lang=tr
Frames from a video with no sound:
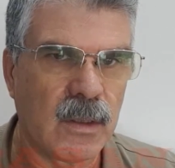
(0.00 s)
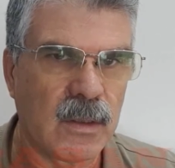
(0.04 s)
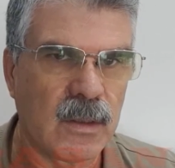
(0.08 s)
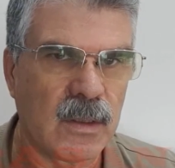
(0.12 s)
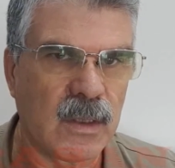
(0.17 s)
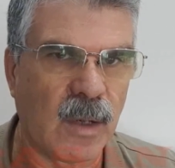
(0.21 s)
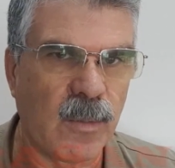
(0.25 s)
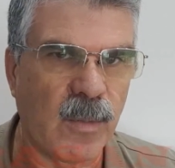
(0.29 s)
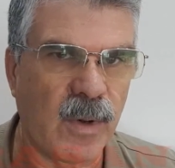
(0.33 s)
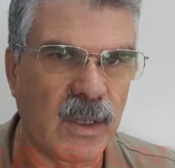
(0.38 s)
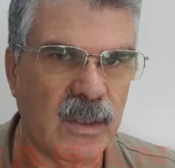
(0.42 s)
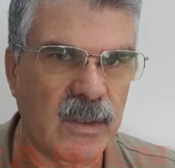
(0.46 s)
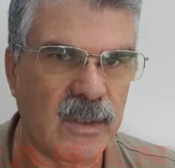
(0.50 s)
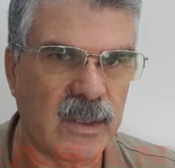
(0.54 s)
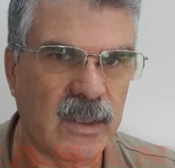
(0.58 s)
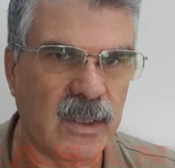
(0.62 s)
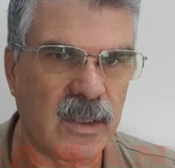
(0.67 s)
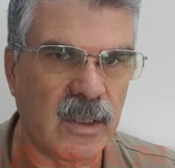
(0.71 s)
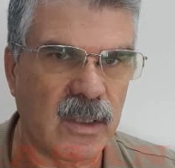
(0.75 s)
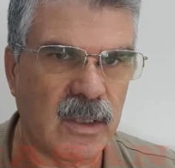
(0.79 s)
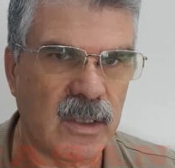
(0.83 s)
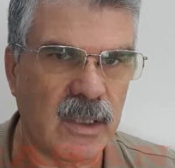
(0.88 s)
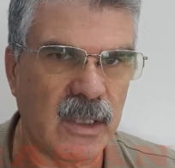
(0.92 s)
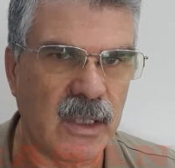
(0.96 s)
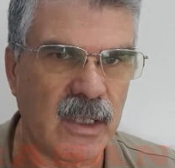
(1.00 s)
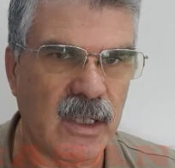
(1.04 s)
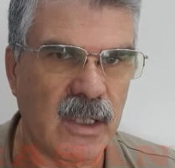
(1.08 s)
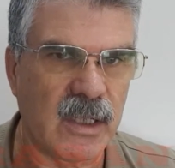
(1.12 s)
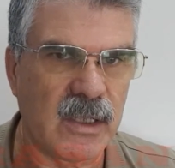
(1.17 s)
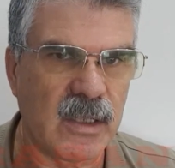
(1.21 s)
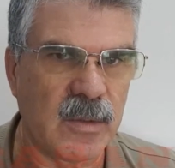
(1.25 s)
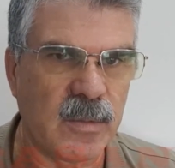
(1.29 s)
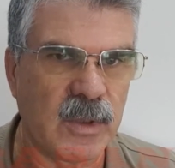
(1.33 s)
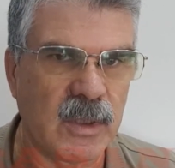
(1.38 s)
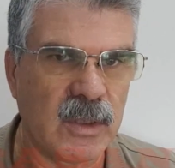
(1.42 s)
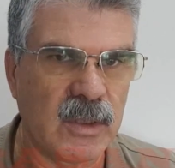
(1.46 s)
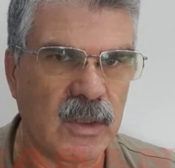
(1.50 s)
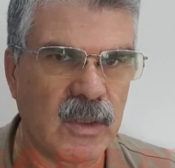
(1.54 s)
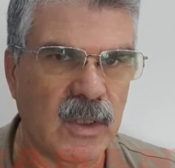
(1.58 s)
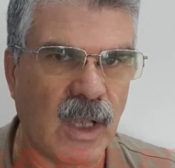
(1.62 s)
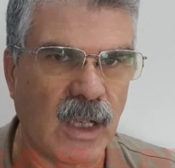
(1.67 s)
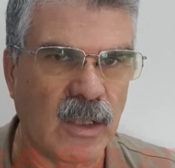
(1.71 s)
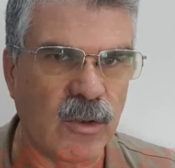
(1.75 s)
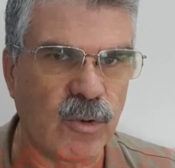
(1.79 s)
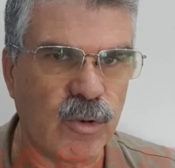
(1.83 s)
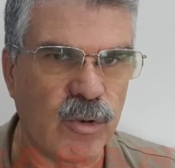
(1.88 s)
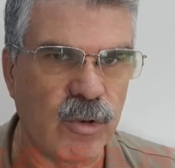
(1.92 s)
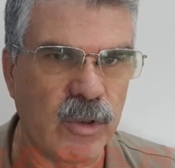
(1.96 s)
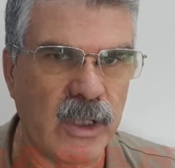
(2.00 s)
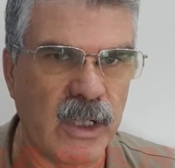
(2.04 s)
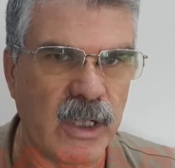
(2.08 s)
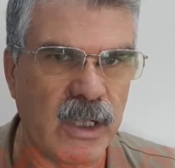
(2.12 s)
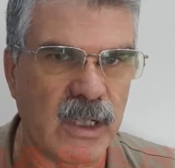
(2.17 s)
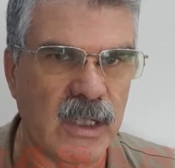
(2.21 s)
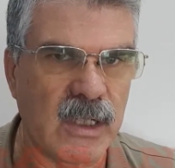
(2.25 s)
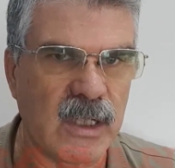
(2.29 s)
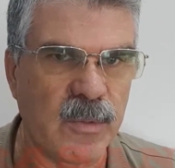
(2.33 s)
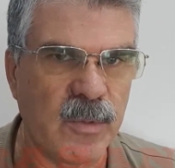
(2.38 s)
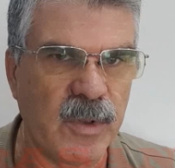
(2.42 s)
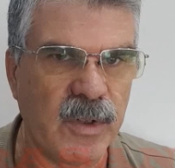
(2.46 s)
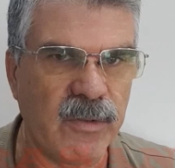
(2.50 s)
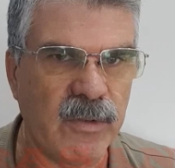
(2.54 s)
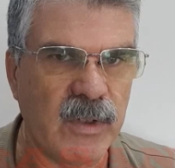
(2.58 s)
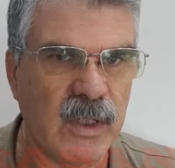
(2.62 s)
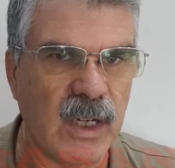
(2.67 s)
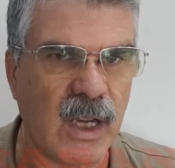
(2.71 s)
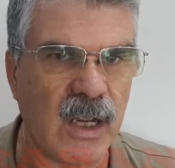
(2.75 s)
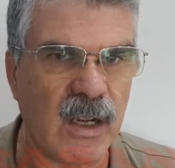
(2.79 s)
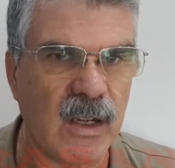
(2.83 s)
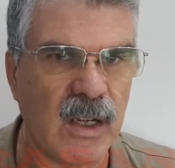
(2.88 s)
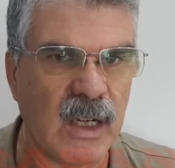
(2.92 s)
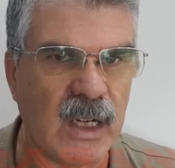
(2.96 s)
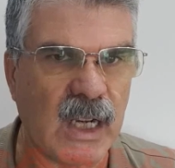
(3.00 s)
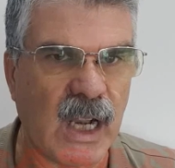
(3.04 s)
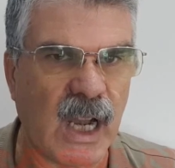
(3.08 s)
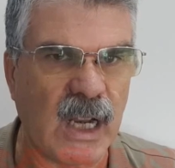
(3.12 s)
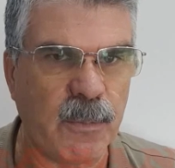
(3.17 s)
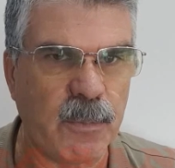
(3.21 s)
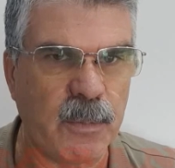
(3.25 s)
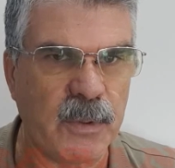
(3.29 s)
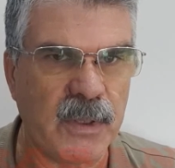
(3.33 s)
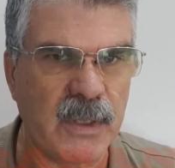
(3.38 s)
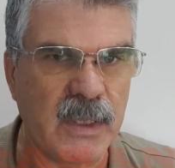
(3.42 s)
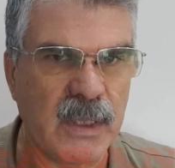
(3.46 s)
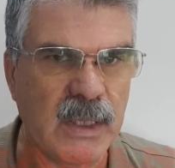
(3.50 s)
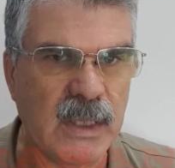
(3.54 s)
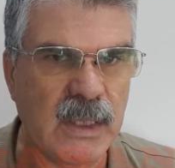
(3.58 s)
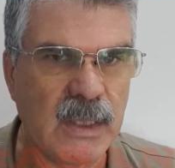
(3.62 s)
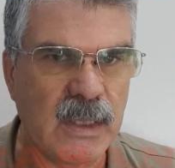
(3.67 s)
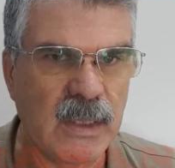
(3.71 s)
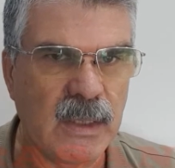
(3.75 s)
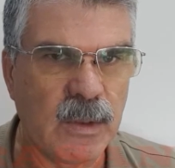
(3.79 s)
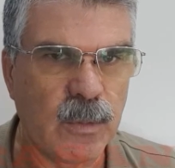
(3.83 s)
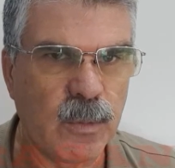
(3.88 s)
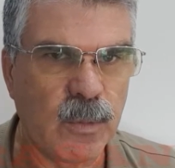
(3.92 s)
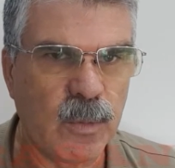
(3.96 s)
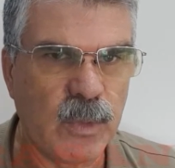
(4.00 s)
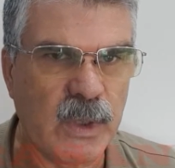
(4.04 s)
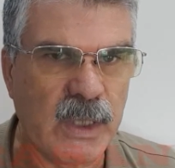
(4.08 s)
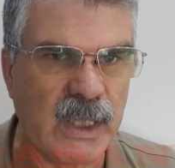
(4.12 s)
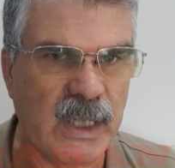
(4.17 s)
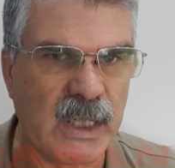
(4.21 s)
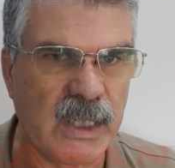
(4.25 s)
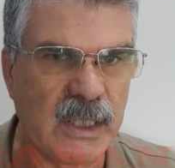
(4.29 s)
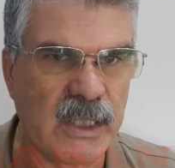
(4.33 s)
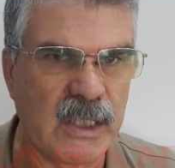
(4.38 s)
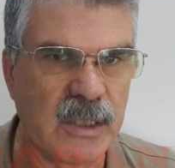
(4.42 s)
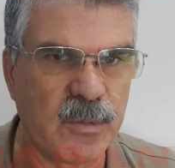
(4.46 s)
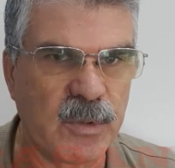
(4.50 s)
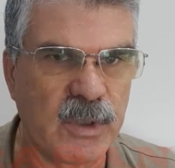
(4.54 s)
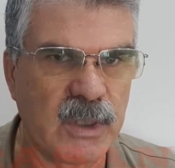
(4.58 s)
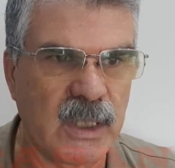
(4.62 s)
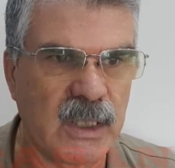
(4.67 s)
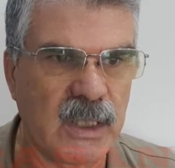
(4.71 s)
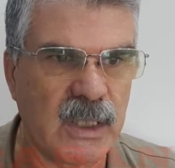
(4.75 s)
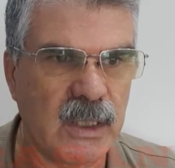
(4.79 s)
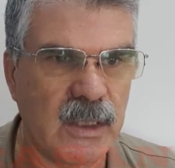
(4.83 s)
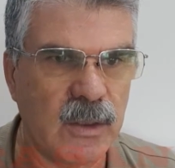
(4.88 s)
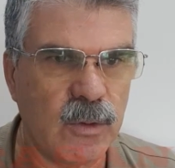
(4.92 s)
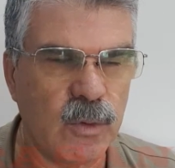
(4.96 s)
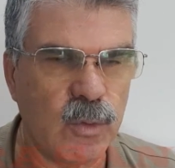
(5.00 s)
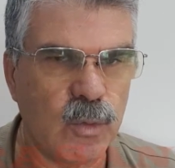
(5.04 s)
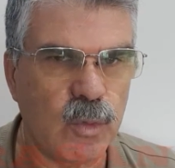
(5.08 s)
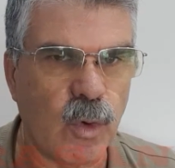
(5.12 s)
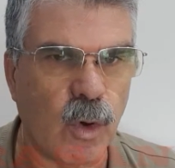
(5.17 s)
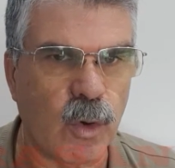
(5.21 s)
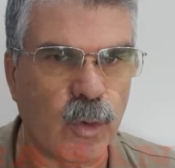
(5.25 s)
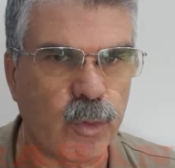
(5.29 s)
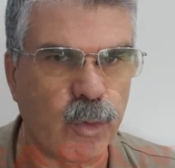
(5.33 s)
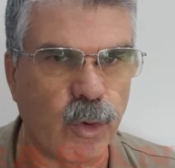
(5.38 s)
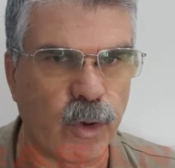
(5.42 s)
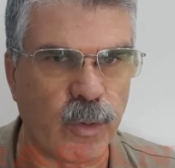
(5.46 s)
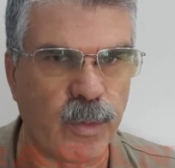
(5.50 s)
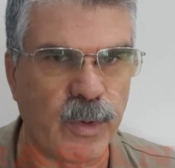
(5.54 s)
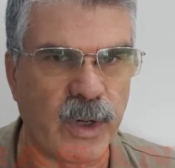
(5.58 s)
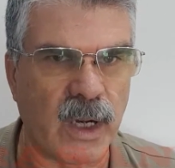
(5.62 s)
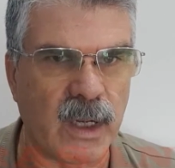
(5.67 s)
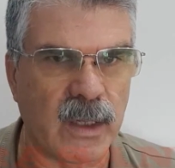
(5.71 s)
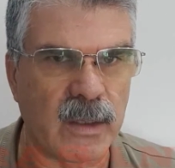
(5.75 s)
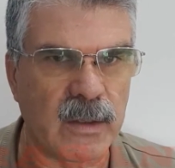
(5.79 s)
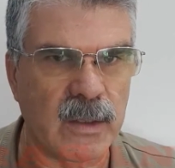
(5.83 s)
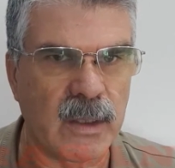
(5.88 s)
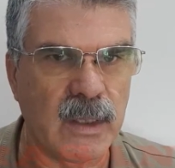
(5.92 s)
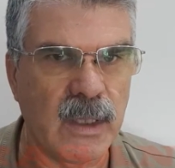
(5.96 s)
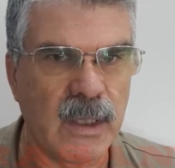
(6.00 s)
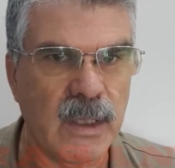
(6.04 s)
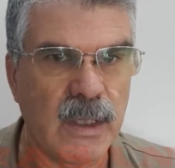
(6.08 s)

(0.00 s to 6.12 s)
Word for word: damar tıkanıklığı ilacımı, tansiyon ilacımı, kalp ilacımı dedi doktor bıraktı.